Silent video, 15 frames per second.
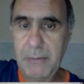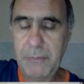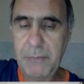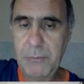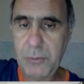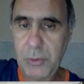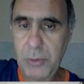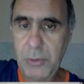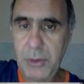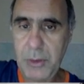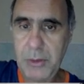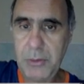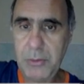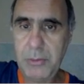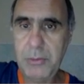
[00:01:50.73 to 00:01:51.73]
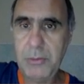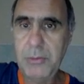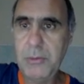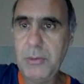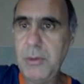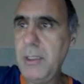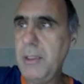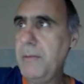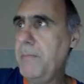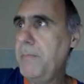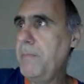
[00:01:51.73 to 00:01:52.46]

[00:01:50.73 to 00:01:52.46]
funcionando. Não é?